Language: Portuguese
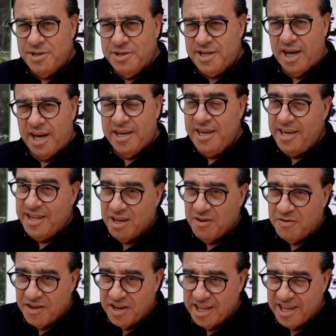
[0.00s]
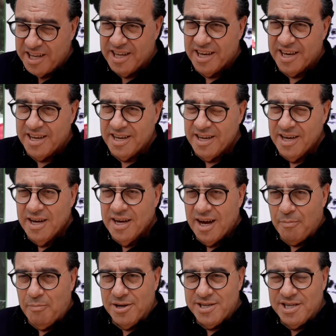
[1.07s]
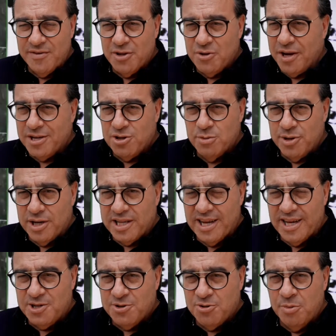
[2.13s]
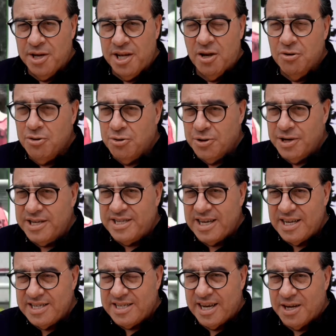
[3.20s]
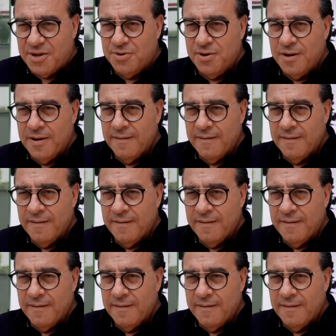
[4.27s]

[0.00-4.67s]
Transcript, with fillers: segue indefinida. Após a vitória sobre o Atlético Mineiro 2 a 0